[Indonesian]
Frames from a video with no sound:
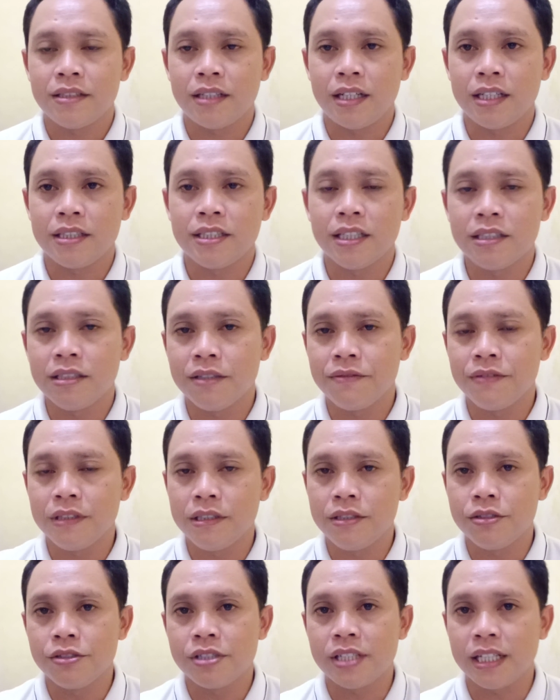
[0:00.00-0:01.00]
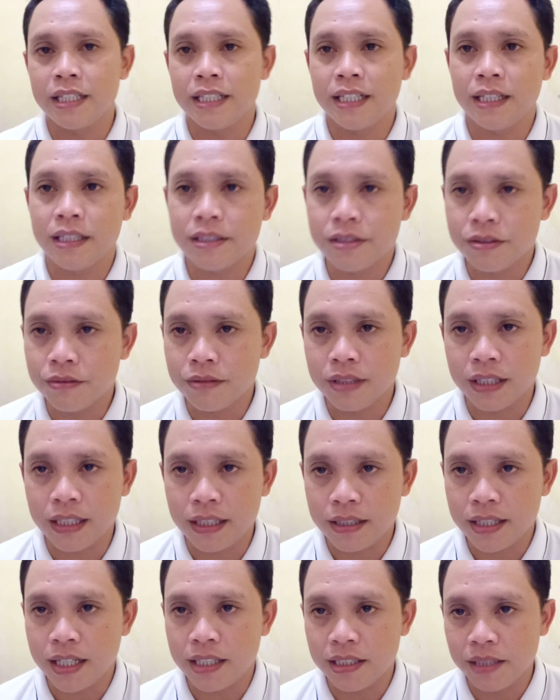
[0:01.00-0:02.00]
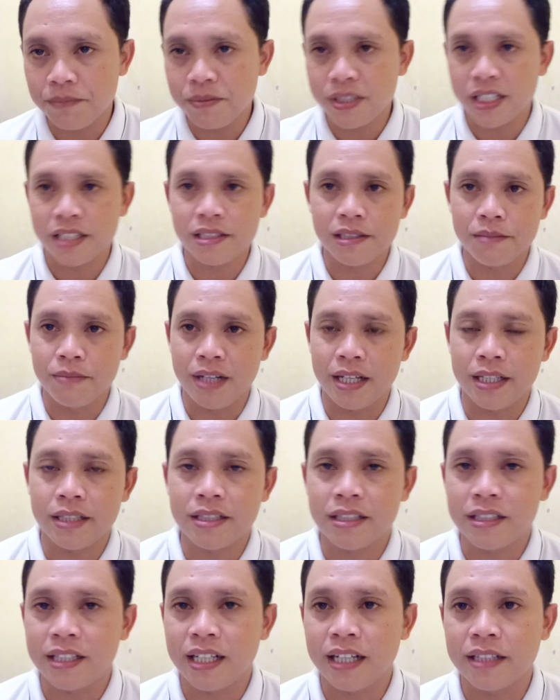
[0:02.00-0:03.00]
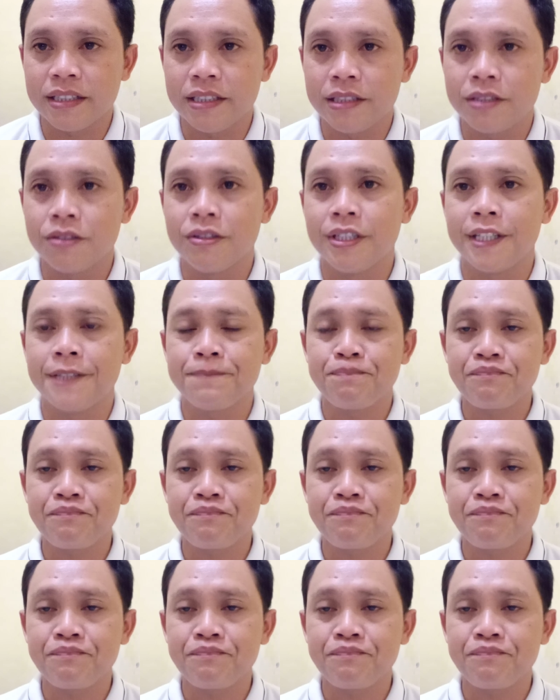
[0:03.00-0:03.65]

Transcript: ada di video saya juga Anda bisa simak ya tentang itu ya